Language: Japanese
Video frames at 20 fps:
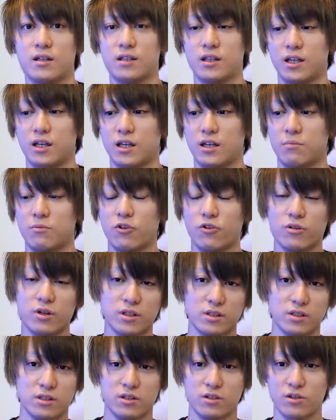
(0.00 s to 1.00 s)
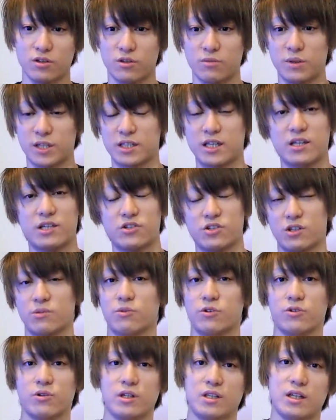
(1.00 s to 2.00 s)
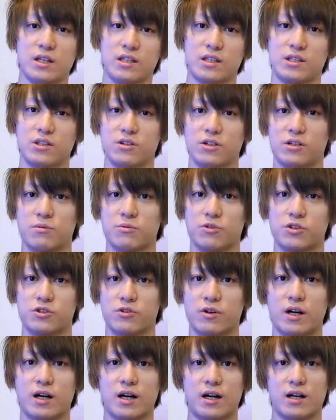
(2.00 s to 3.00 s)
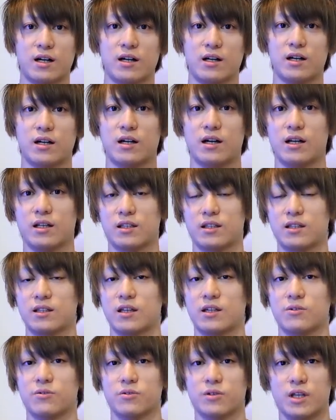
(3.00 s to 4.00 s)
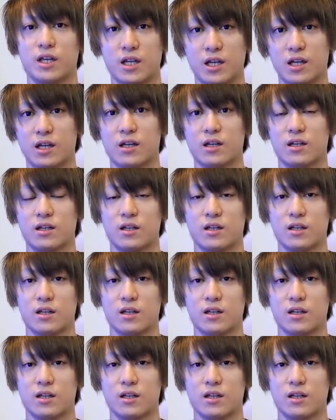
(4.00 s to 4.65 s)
で、僕はずっと、まあ、選手に戻りたいっていう気持ちはあったので、